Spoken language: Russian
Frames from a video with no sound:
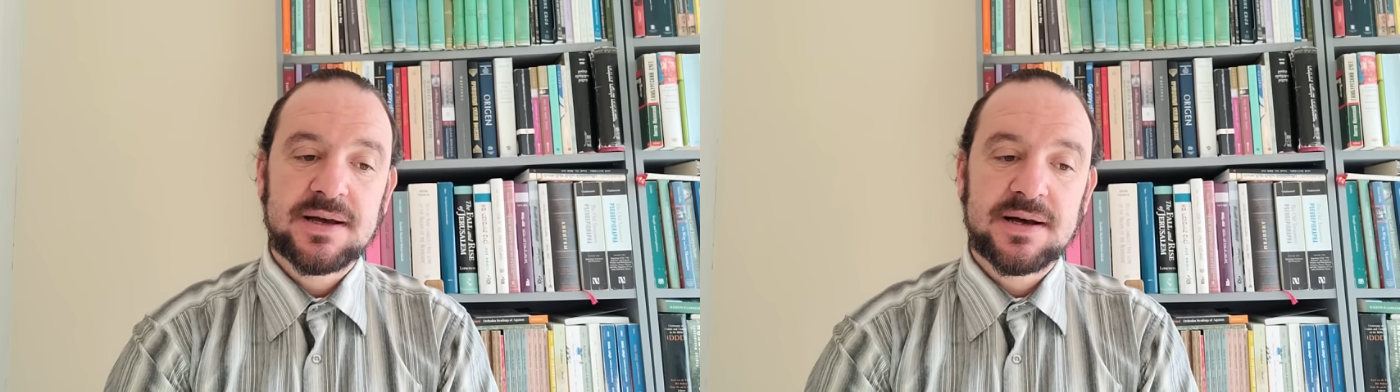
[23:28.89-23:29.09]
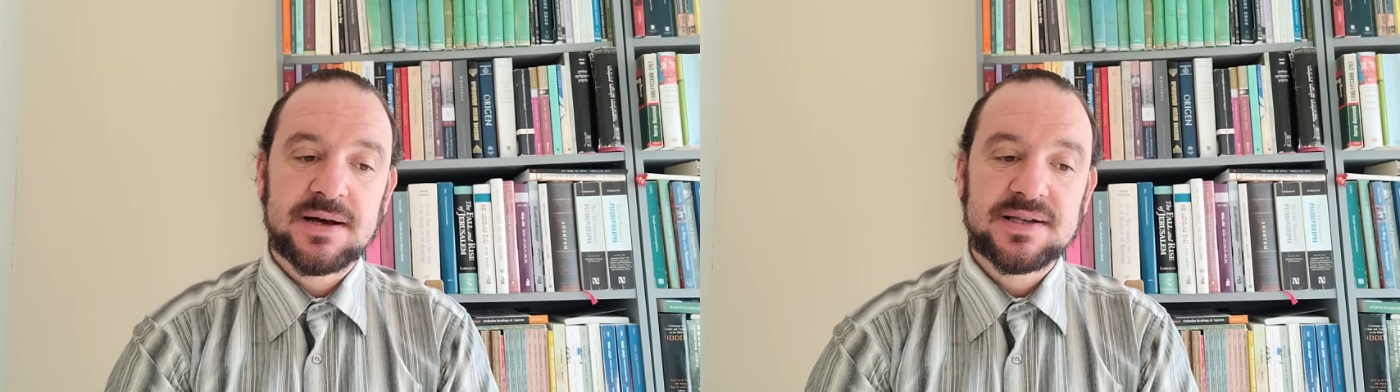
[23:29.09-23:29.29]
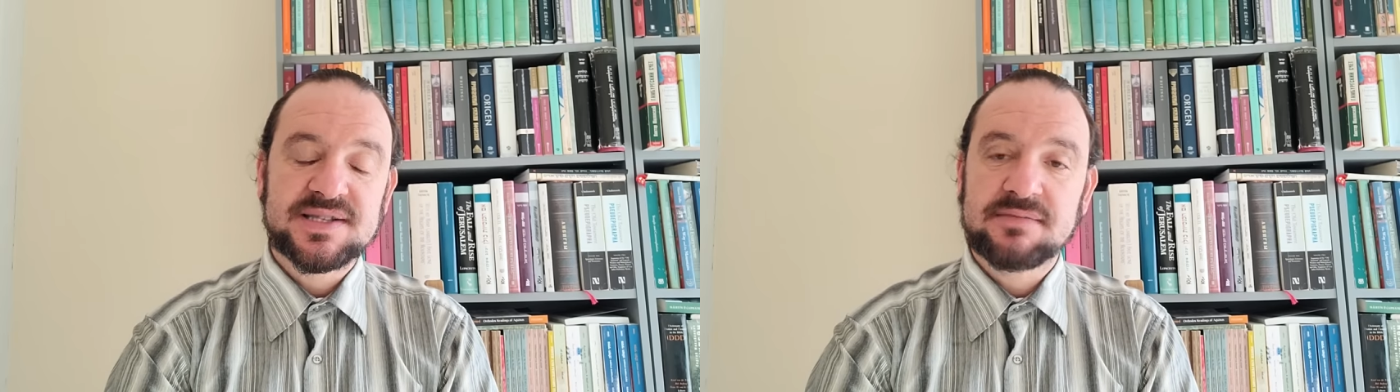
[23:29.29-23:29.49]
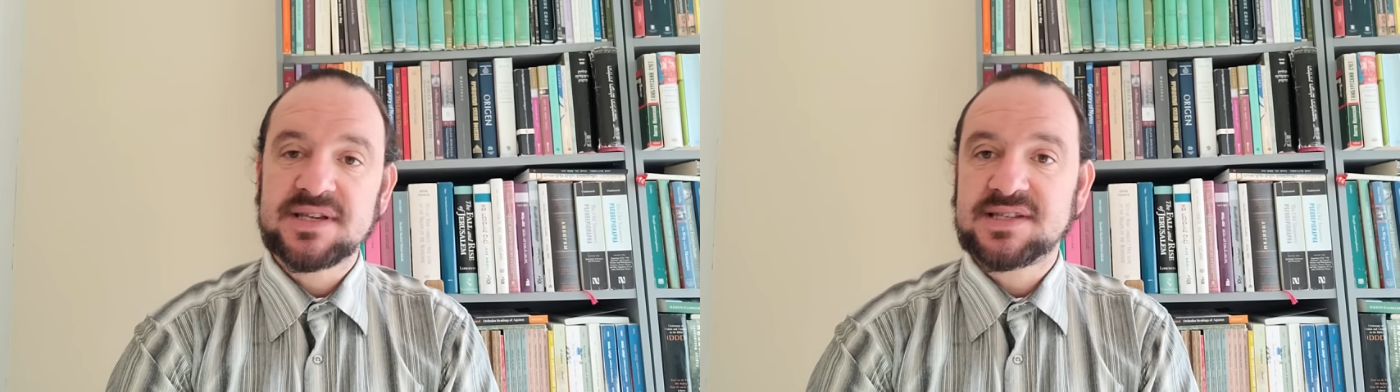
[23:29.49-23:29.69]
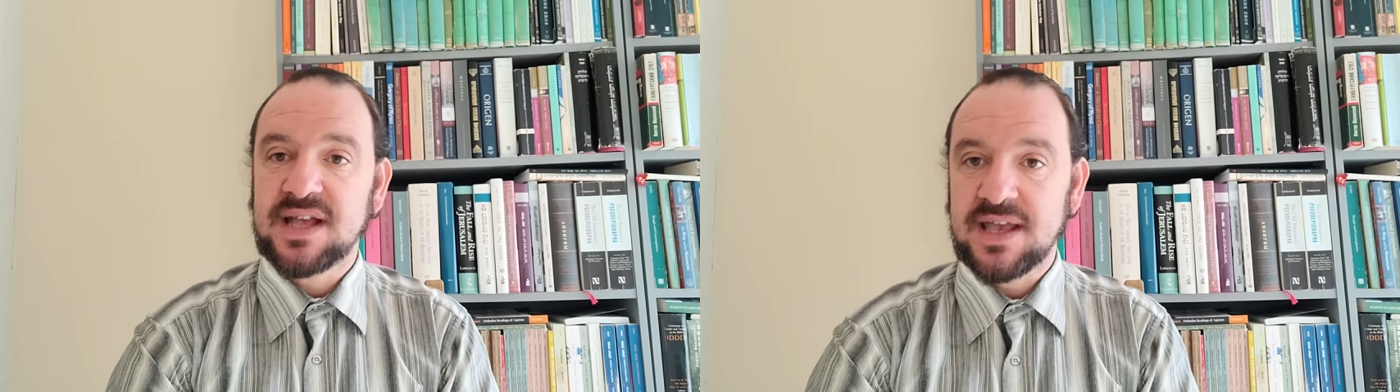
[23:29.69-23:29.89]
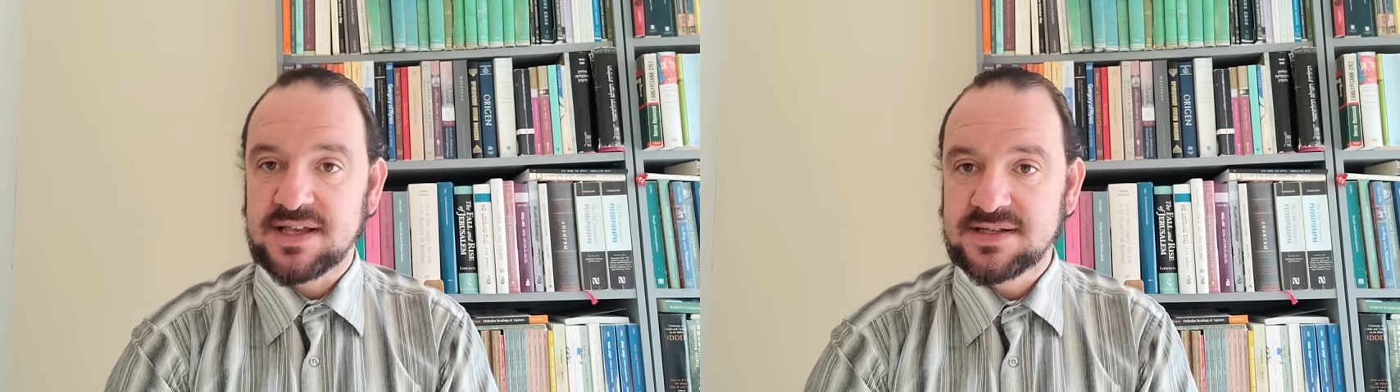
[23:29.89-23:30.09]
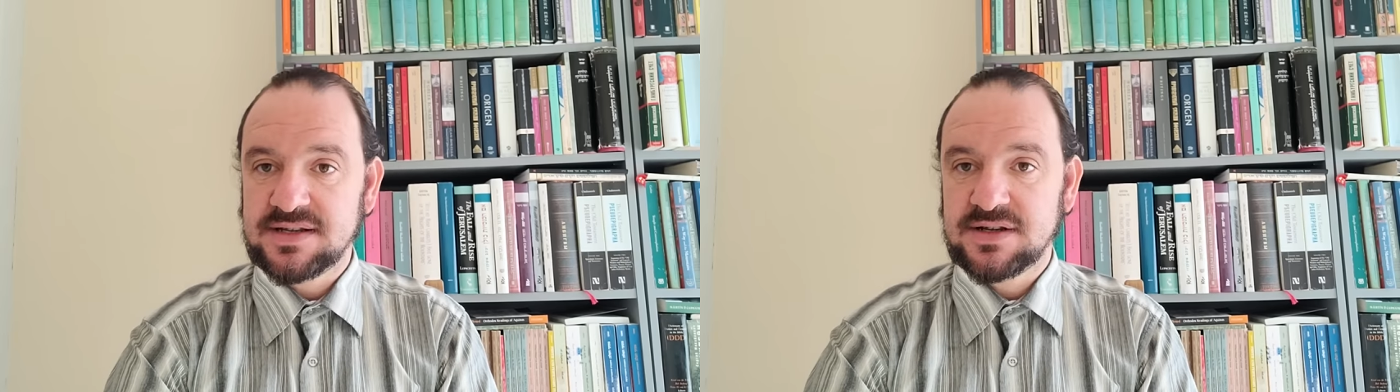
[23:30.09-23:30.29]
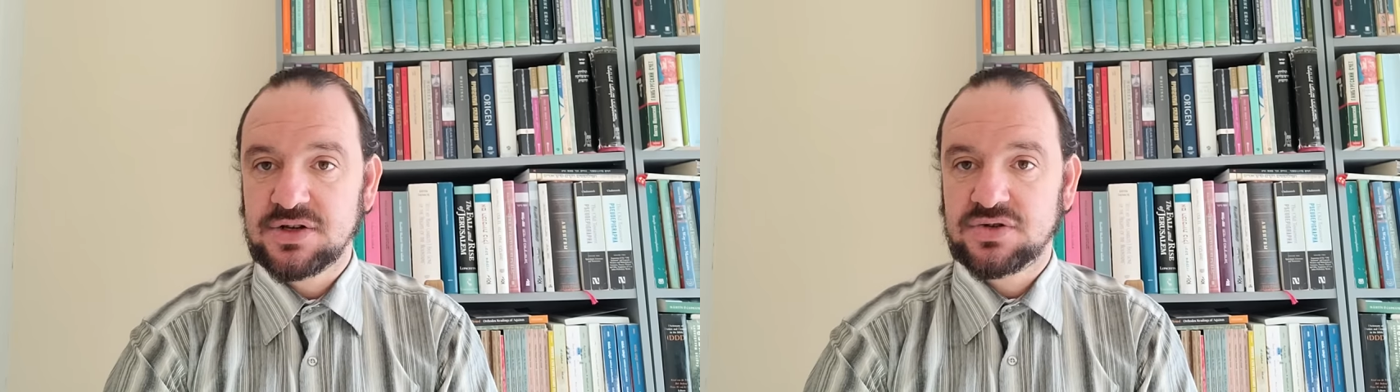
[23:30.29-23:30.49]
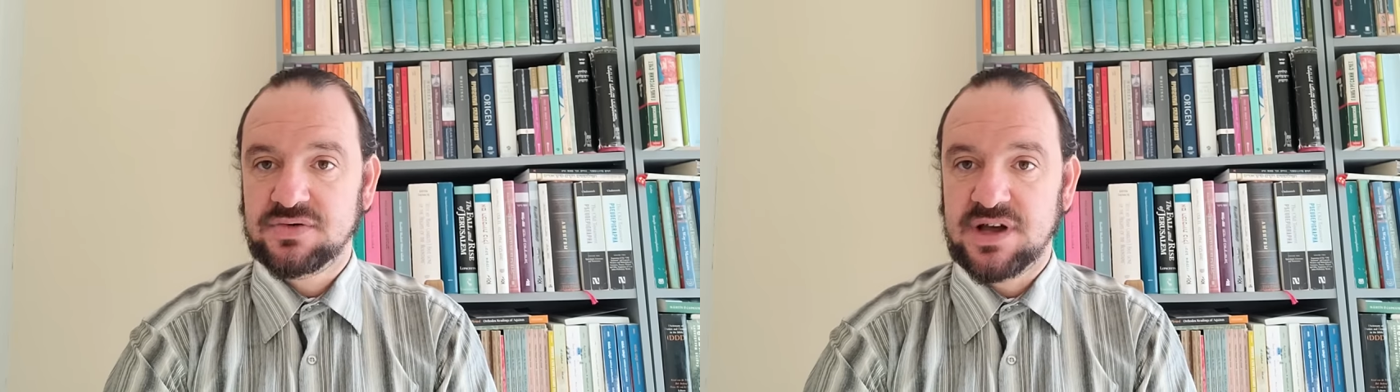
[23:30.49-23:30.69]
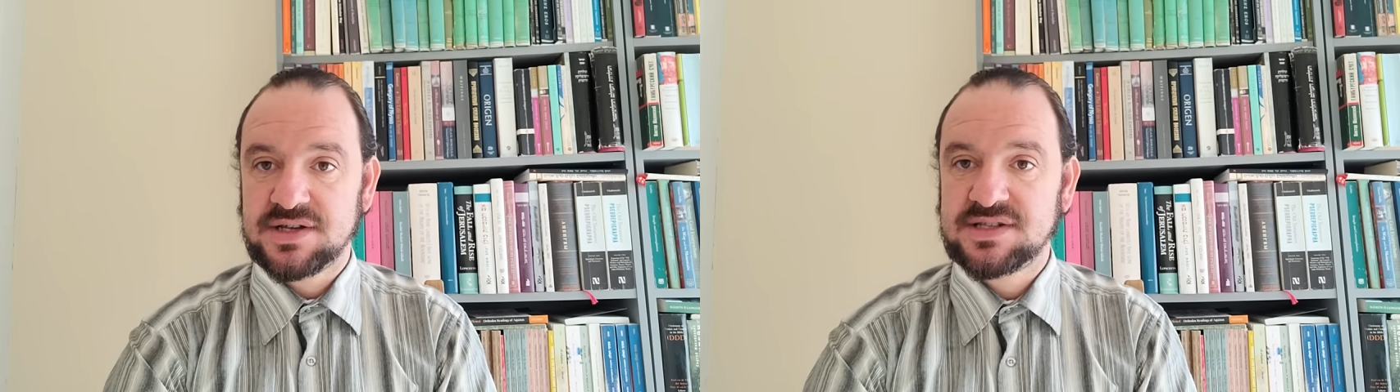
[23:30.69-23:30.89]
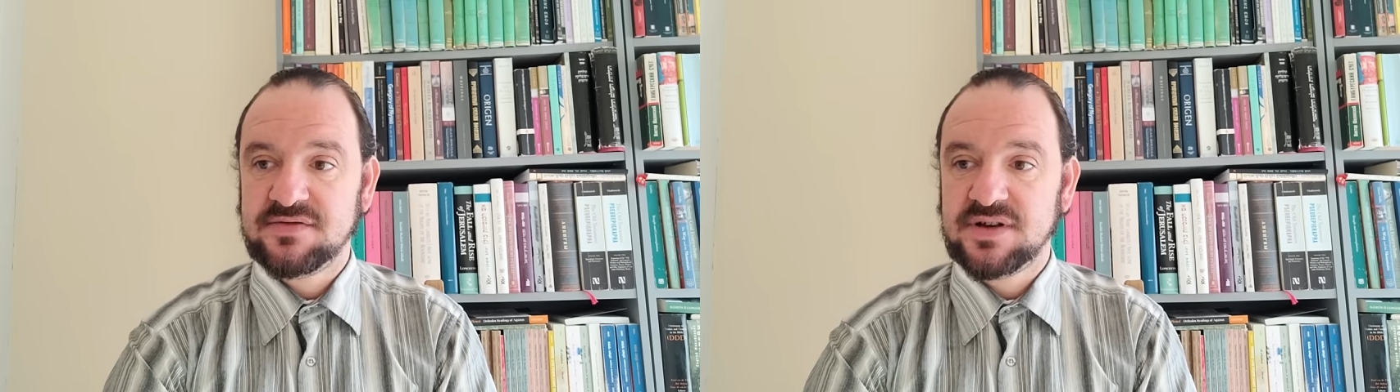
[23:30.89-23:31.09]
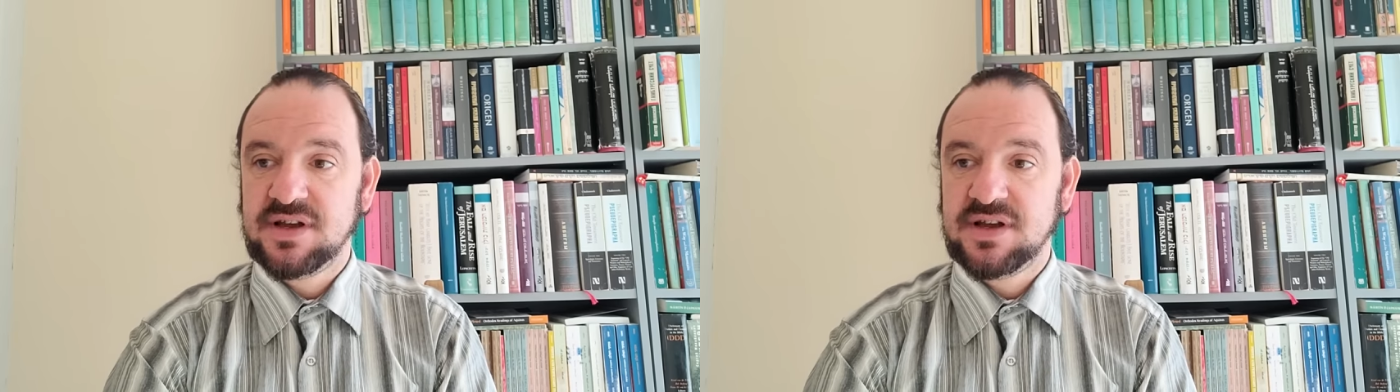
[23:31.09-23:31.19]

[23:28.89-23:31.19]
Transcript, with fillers: э, самостоятельное государство.